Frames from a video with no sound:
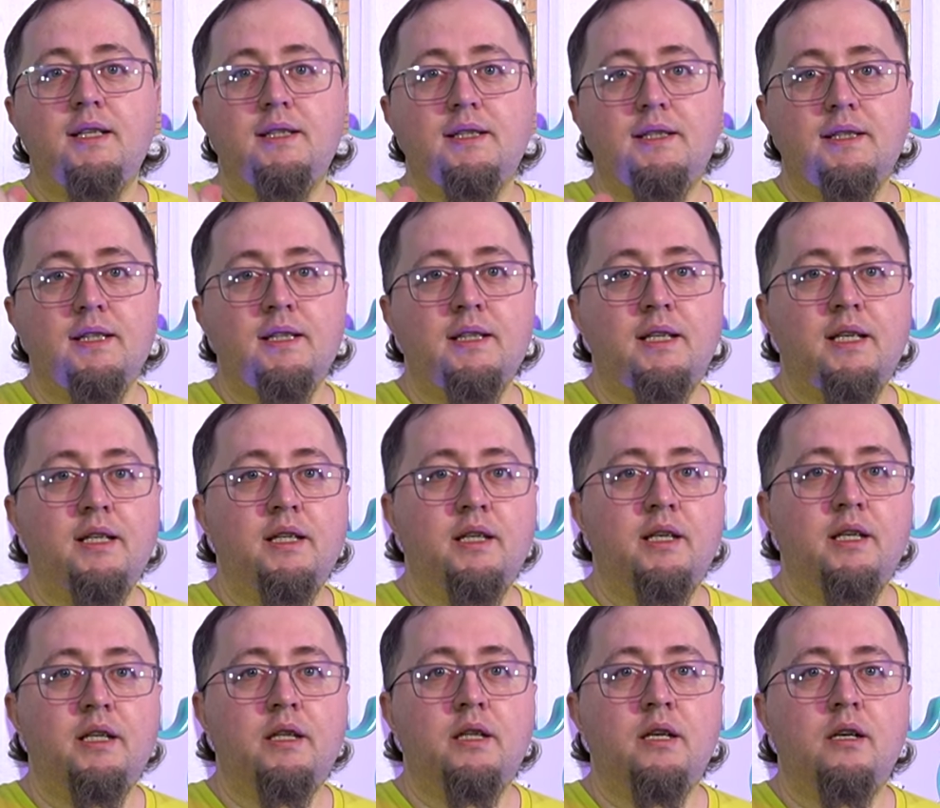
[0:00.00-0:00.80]
Ссылки
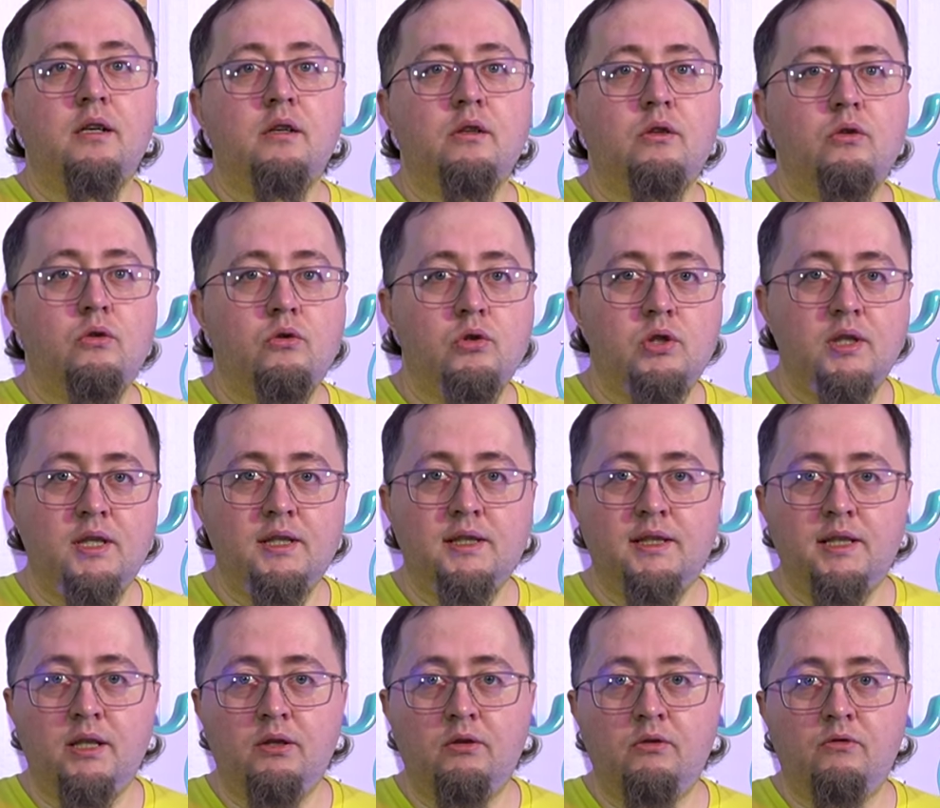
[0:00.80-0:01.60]
на гитары тоже
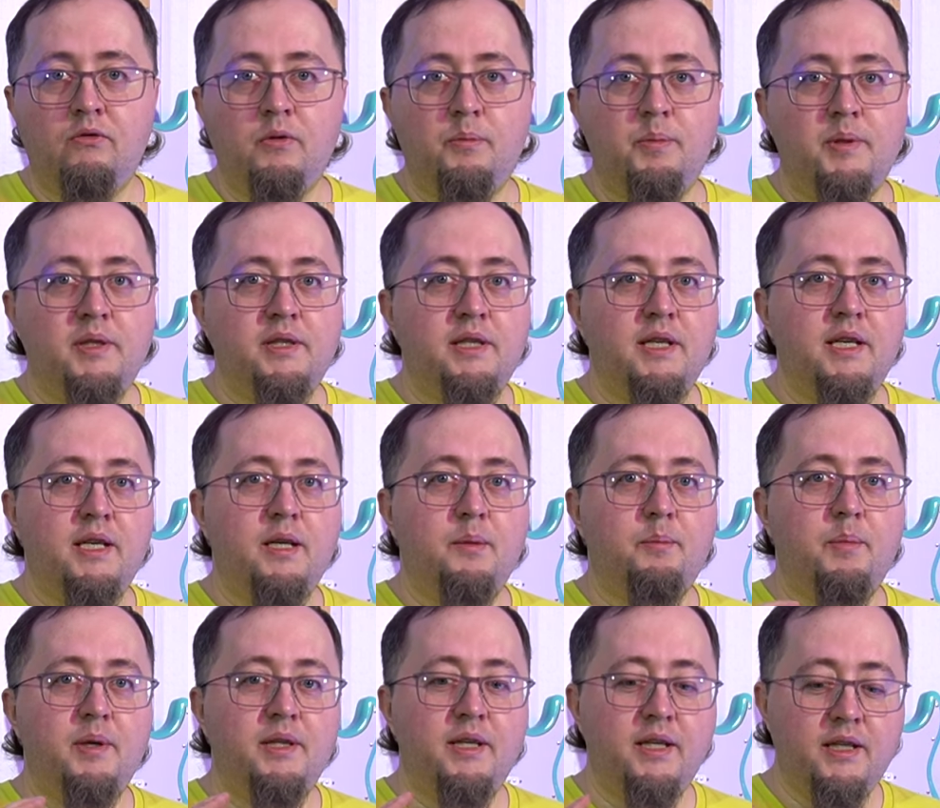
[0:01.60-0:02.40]
оставлю в
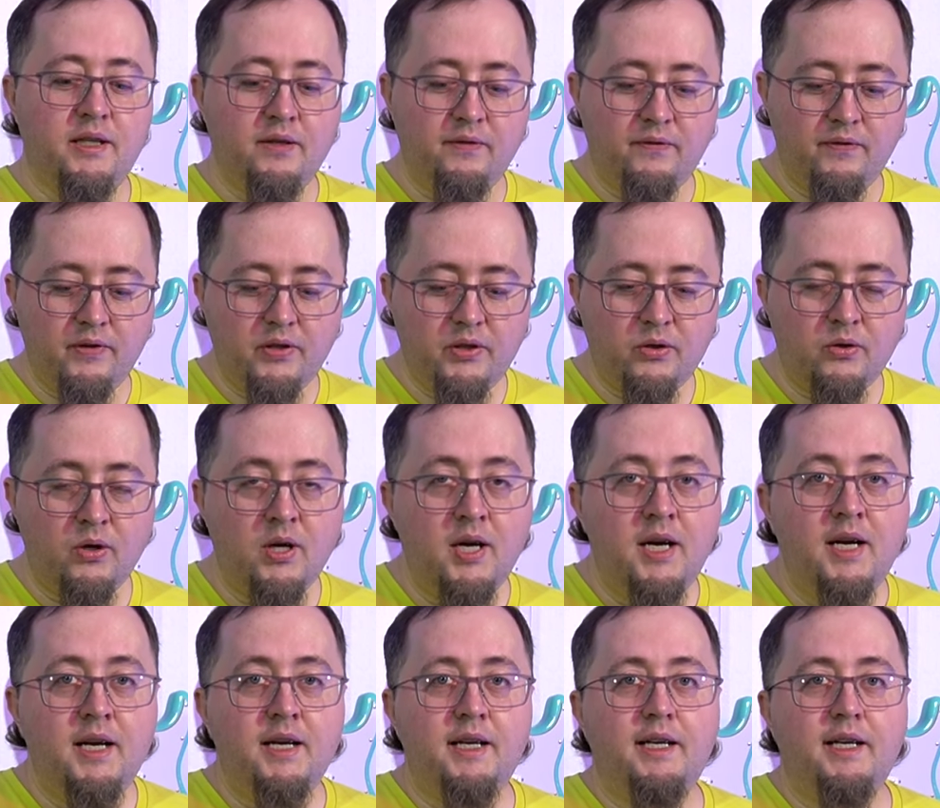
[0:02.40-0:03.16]
описании под этим видео.